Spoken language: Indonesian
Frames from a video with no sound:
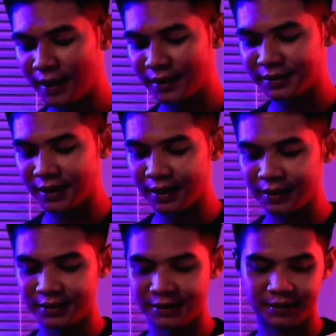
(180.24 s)
Black
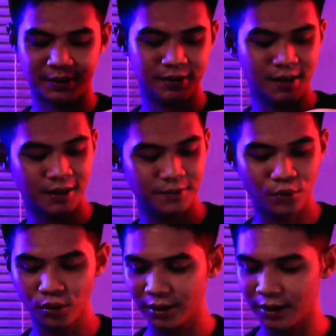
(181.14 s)
Series dari
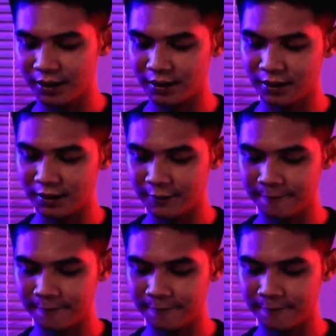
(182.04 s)
Bolde ini.